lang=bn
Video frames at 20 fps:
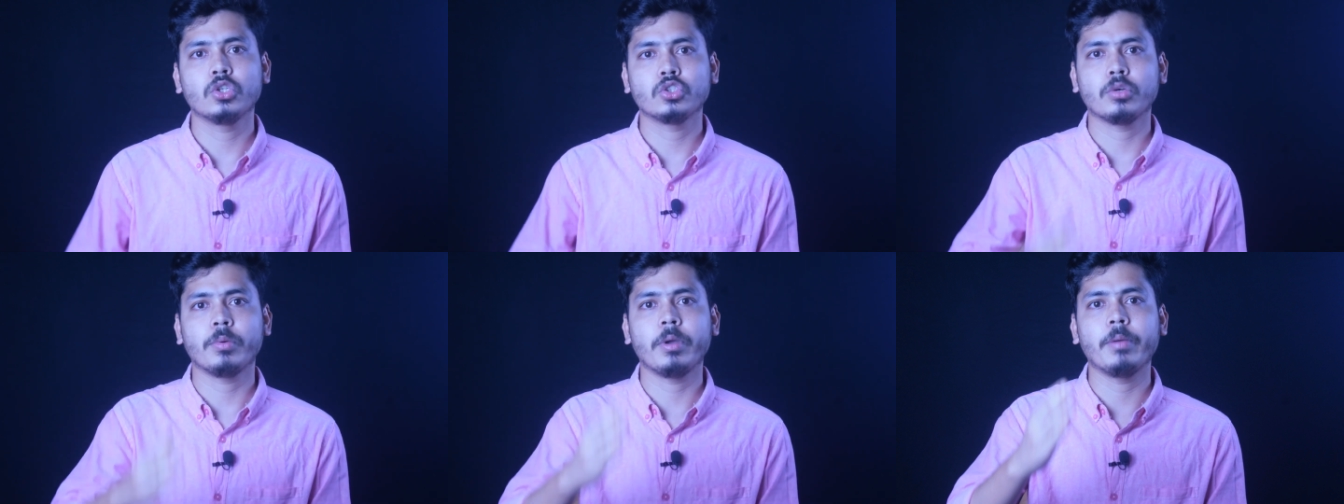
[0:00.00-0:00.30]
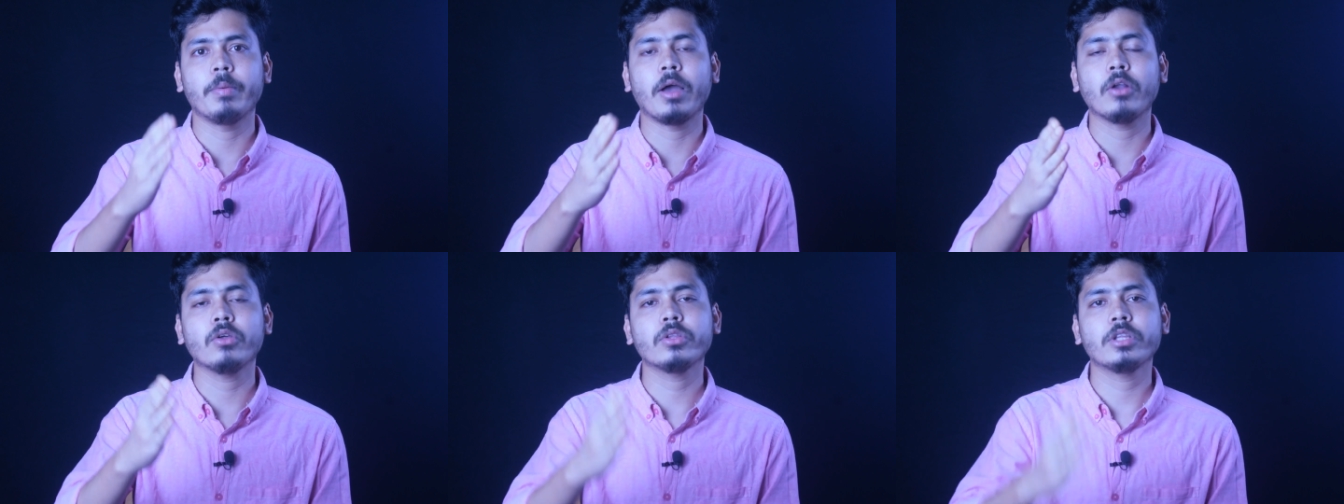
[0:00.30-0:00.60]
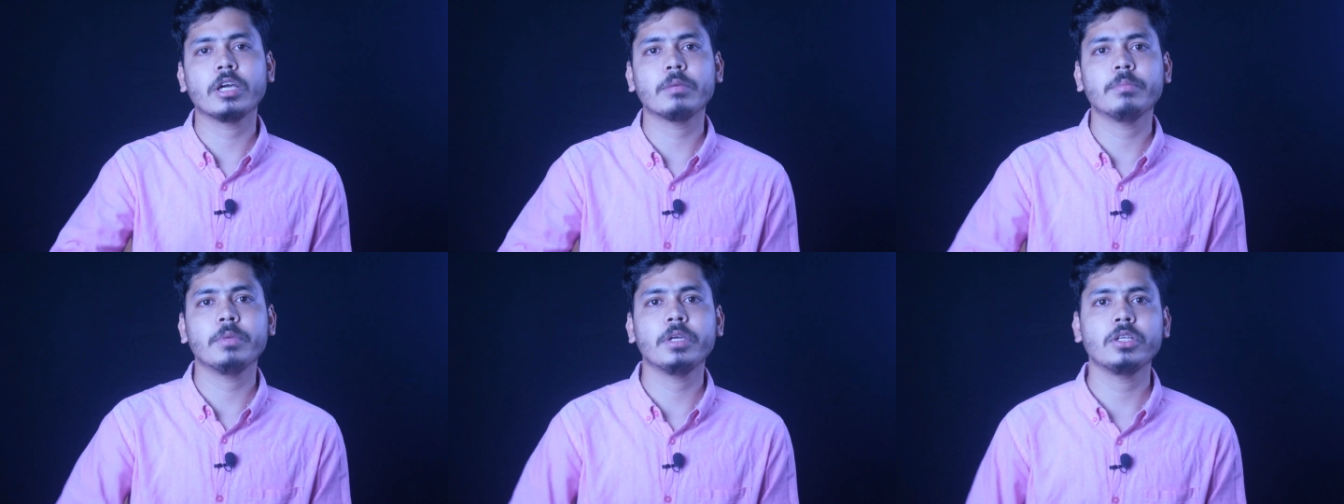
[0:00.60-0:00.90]
সবাই ভালো
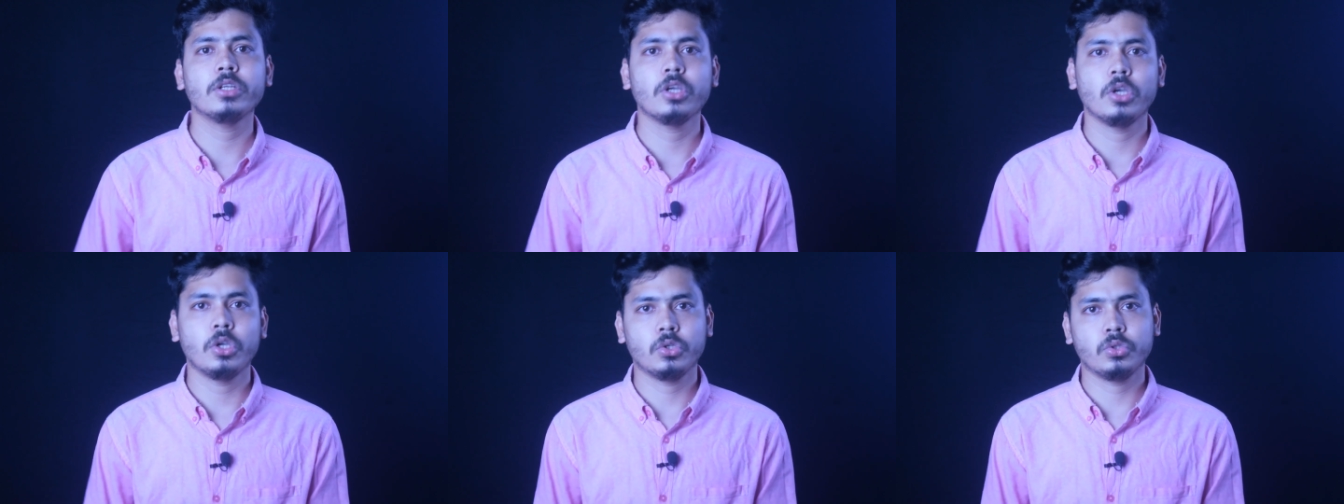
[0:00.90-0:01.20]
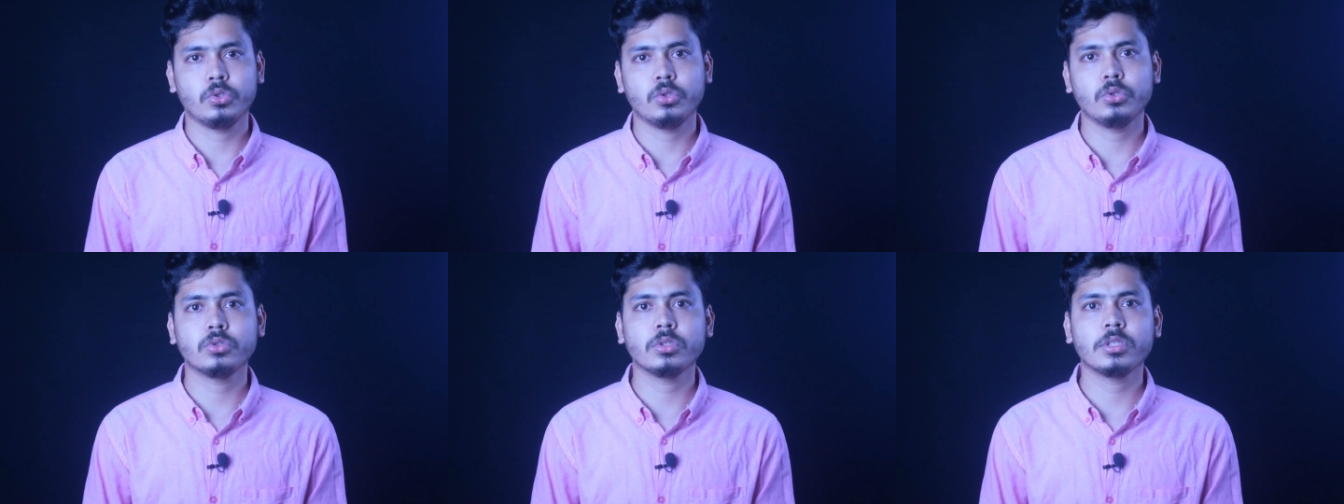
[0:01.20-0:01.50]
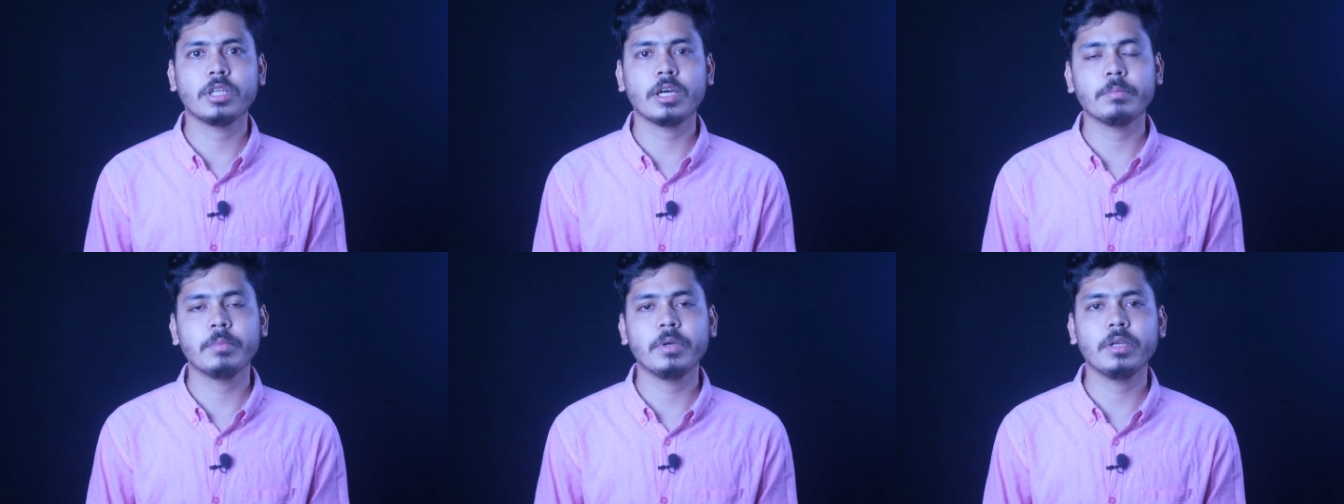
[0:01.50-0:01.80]
থাকবেন সুস্থ
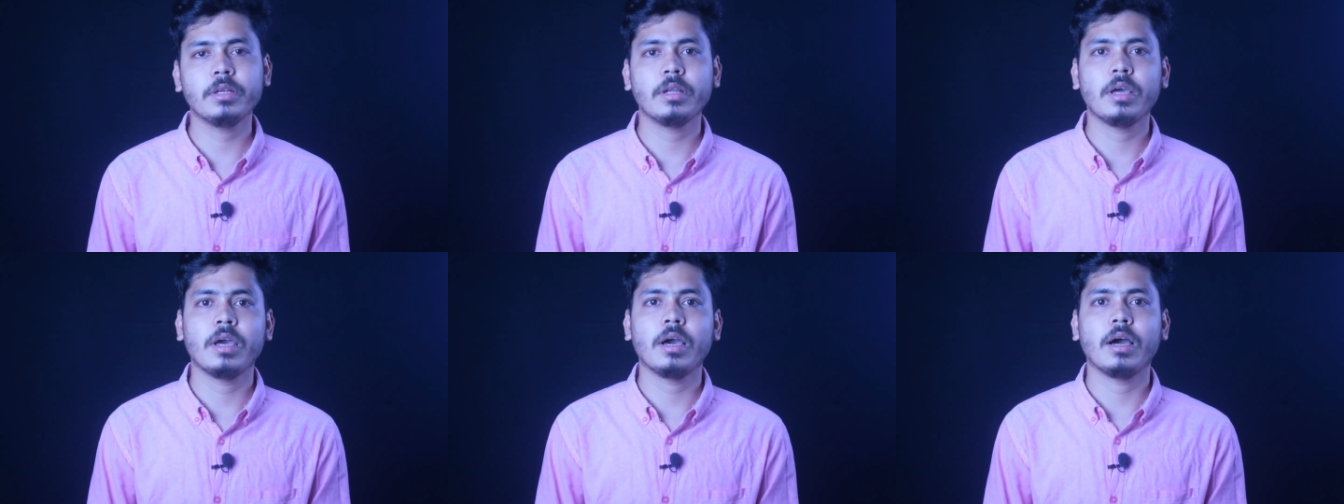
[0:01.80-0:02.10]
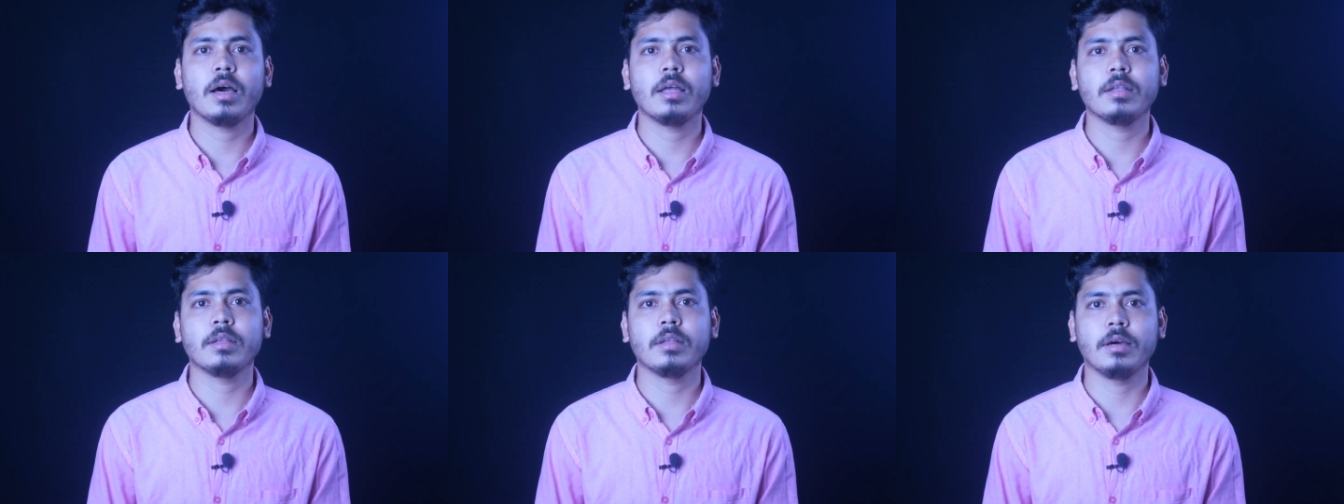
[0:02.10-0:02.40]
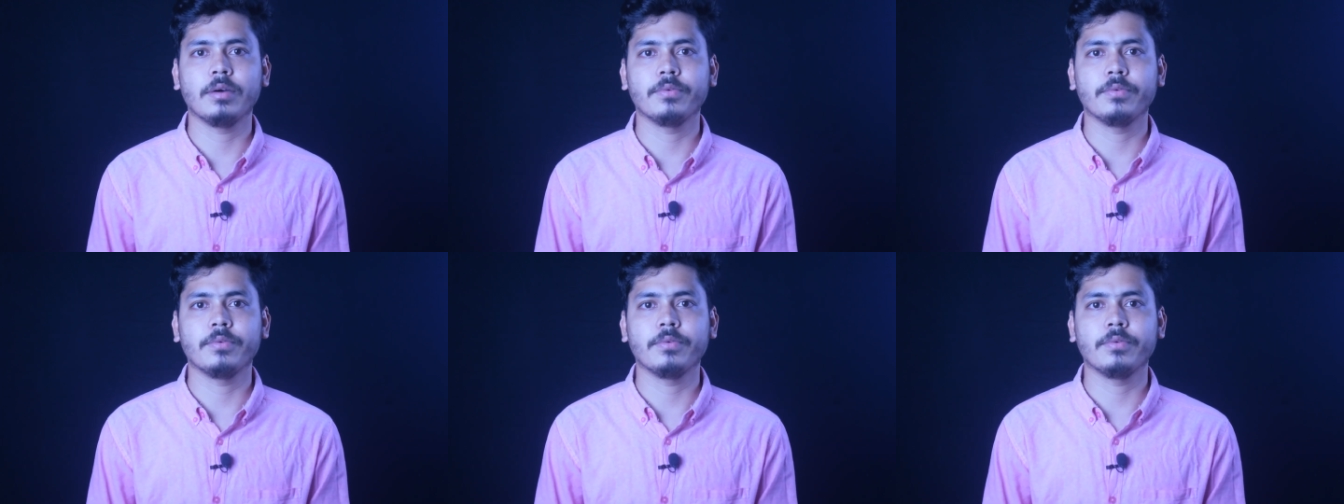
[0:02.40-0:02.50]
থাকবেন আল্লাহ